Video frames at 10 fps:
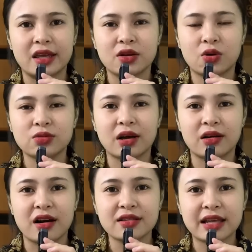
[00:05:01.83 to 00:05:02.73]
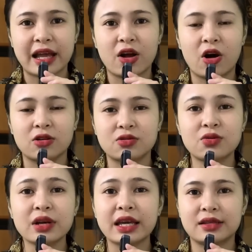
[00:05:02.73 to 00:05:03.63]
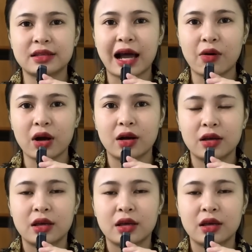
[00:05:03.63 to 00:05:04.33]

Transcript: này cổ tự ở Sài Gòn xuống hay sao á.